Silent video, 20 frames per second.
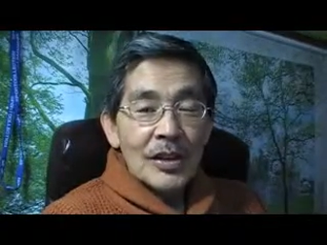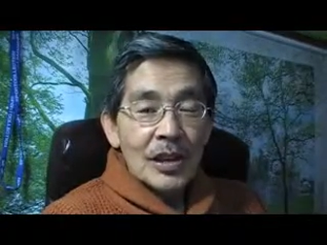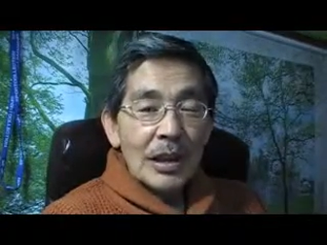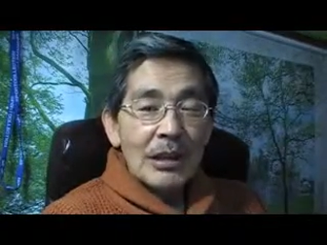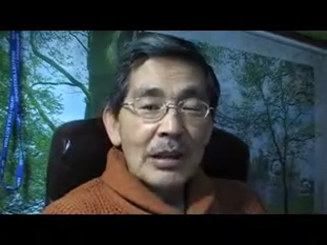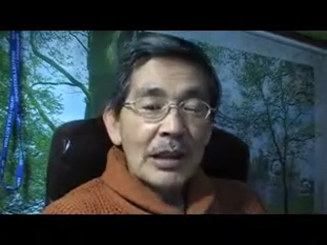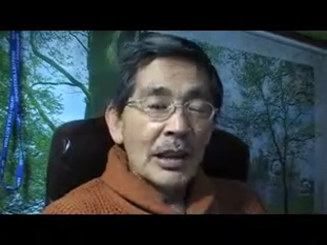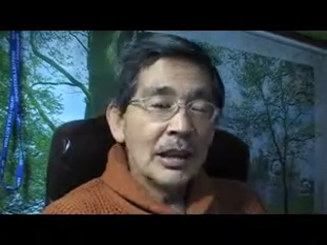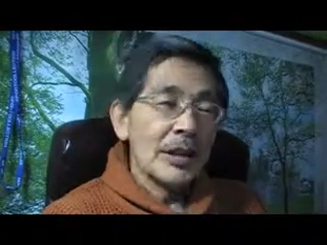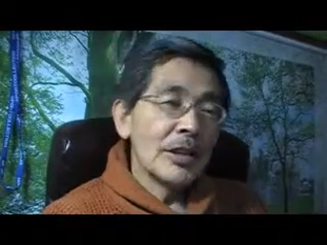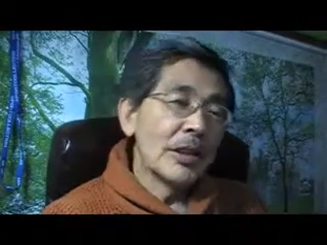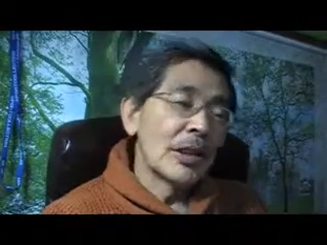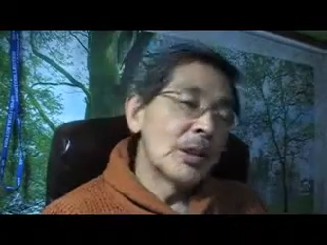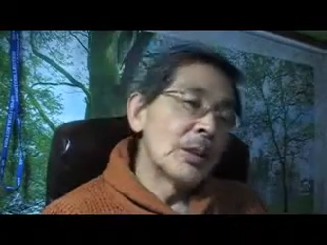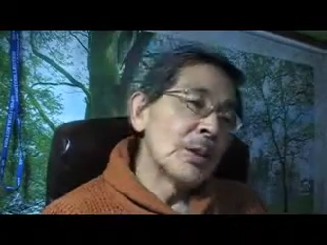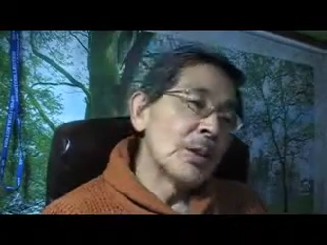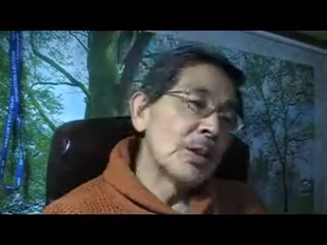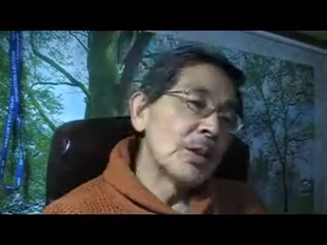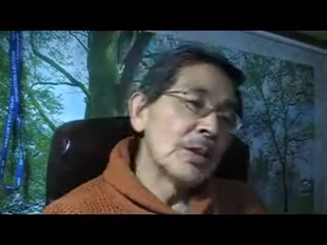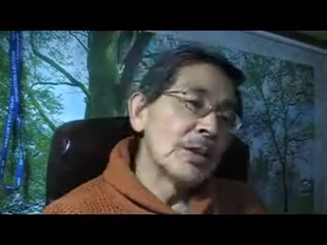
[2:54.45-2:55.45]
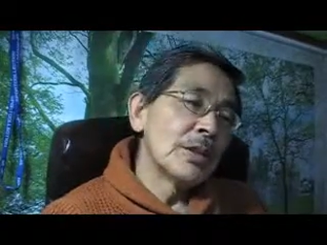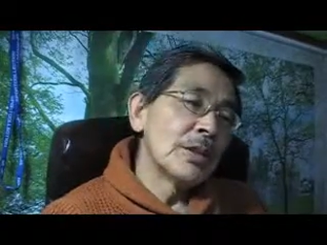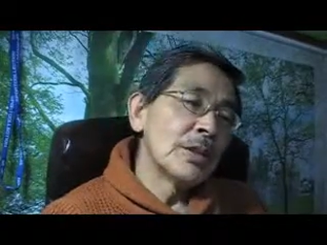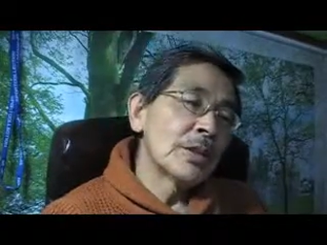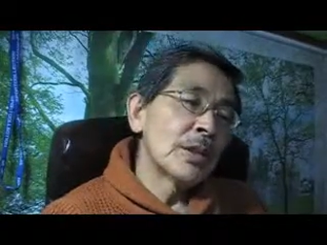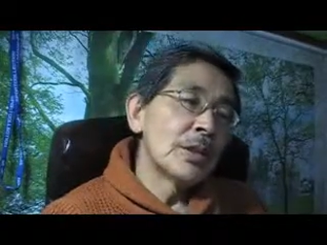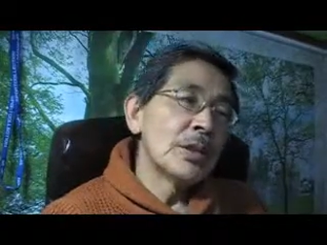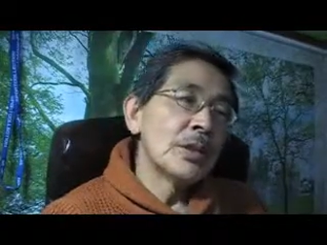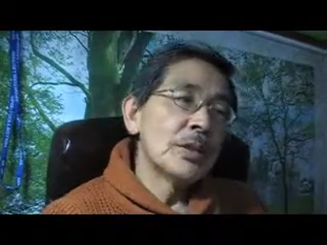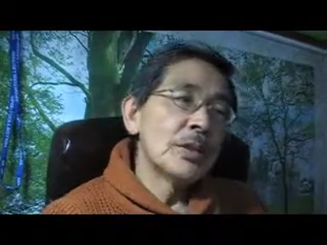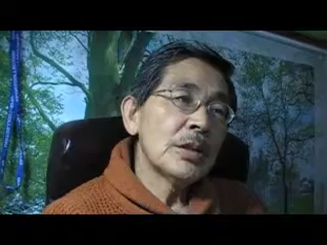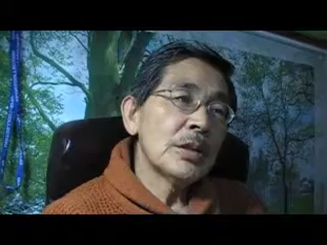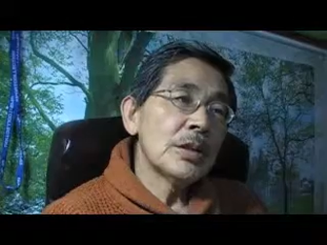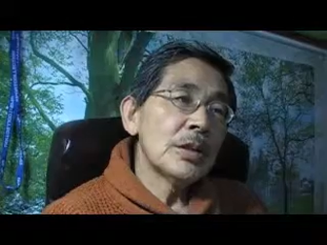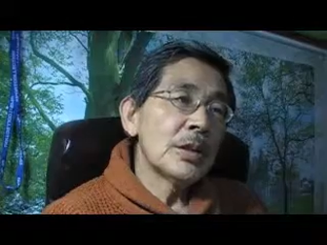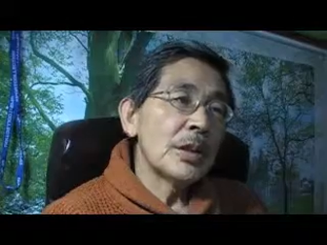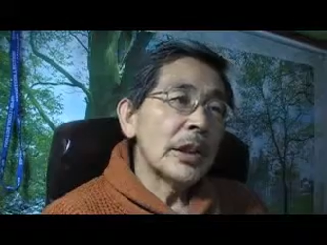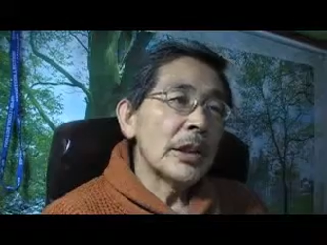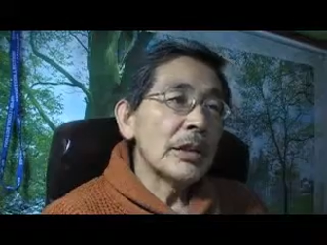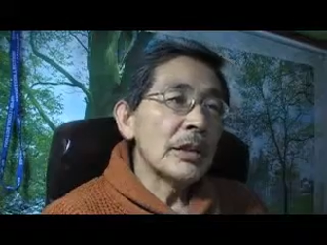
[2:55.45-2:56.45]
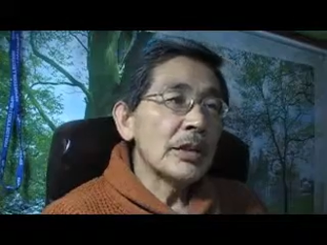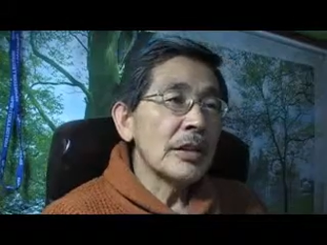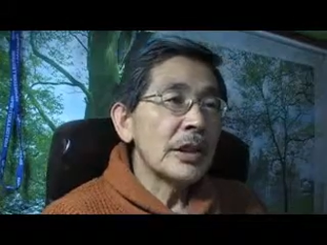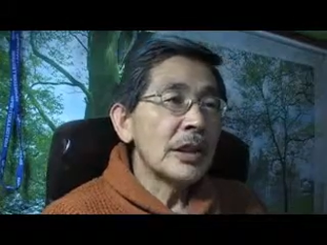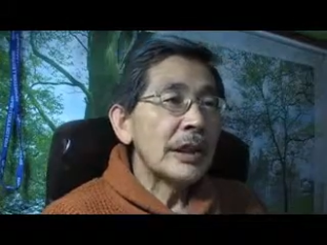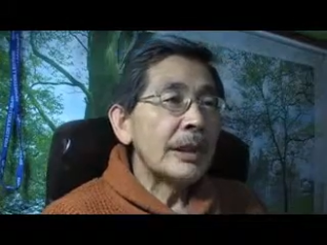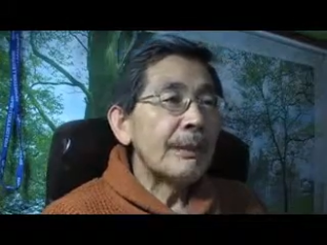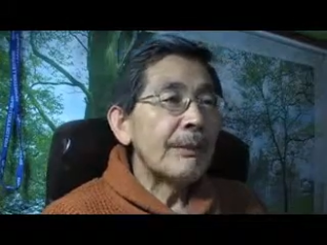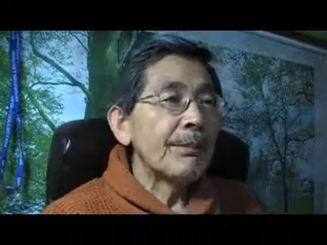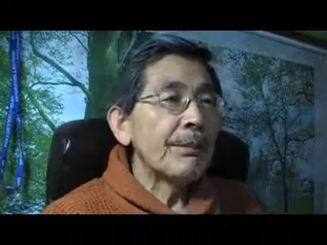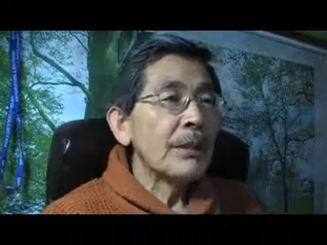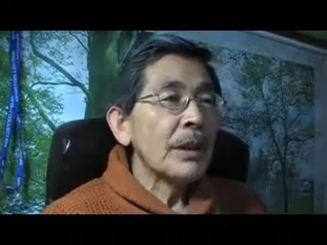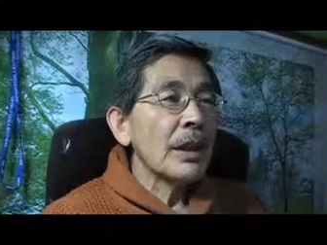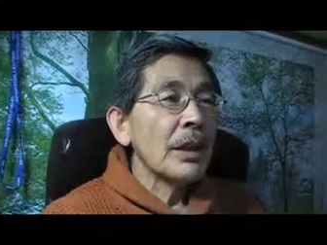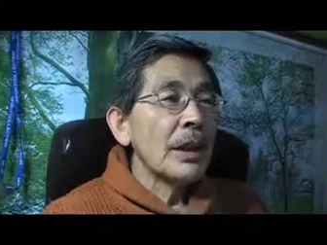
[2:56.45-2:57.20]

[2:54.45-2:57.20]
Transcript: 違うわけですけどもそういうことなんですね